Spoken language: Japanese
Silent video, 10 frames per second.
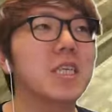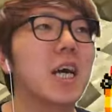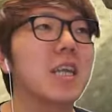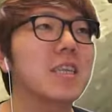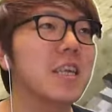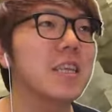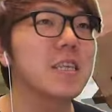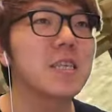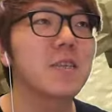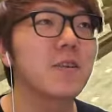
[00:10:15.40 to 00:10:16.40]
せしたかったん
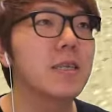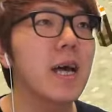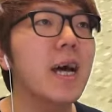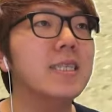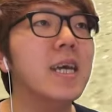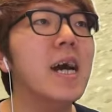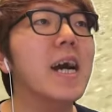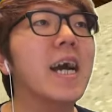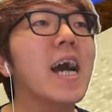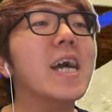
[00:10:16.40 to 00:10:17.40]
ですさあ
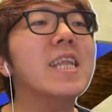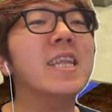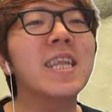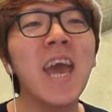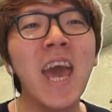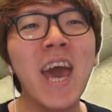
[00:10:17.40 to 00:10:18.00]
じゃあ帰って